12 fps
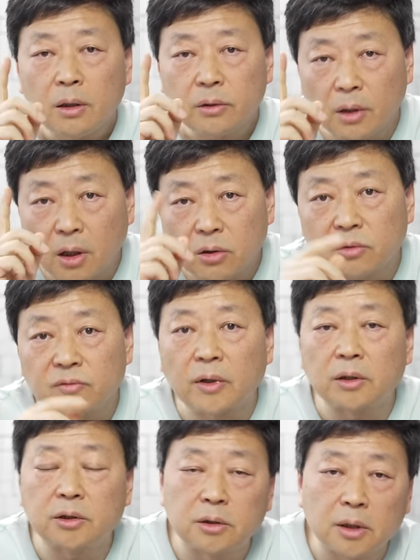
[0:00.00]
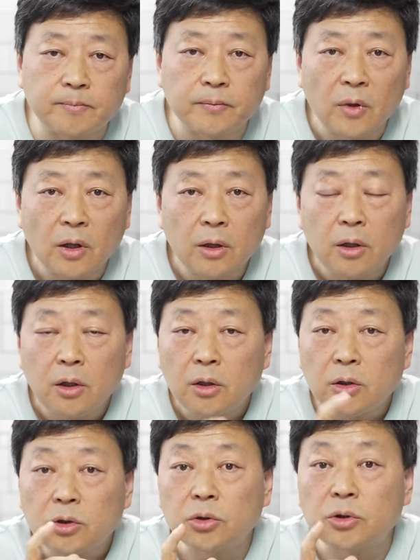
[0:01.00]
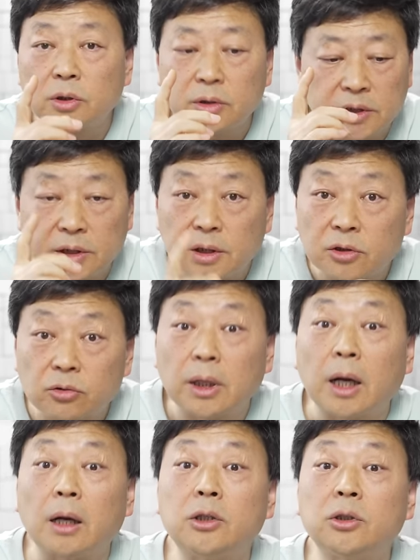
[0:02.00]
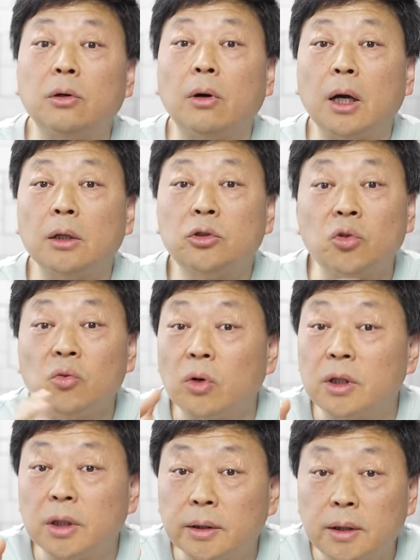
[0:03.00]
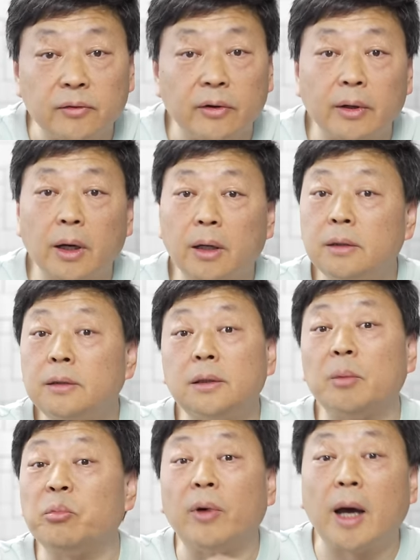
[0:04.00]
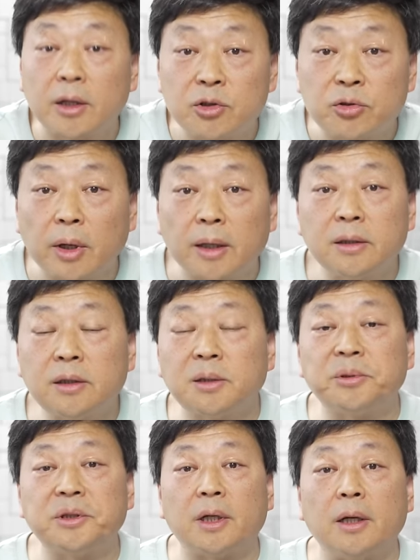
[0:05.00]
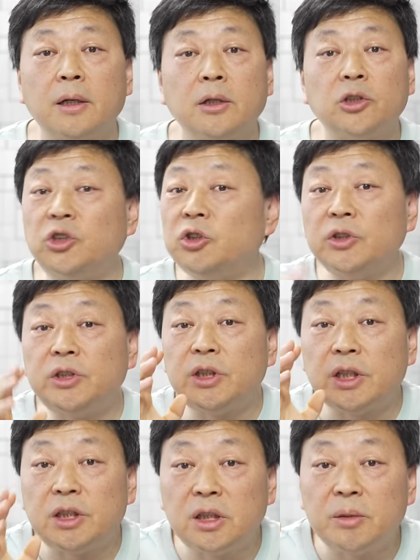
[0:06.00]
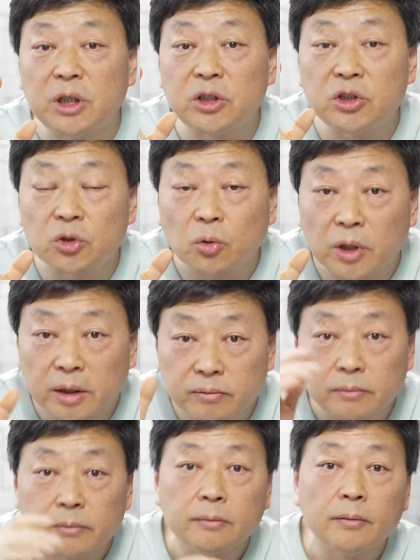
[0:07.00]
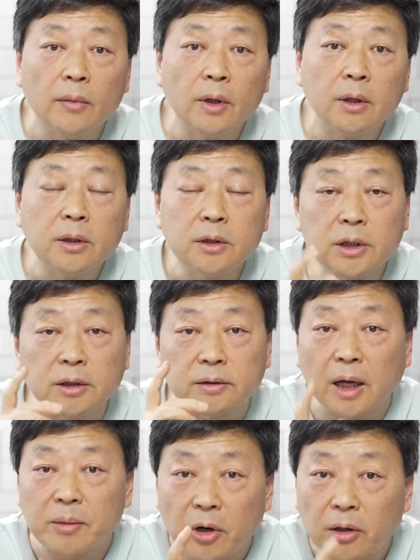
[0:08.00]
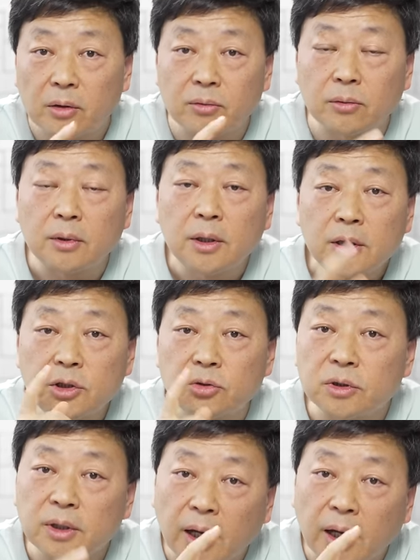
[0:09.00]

第二种方式呢，就是企业做大了之后啊，中国这个地方啊也不安全，是不是？直接移民走人。这个代表人物就是那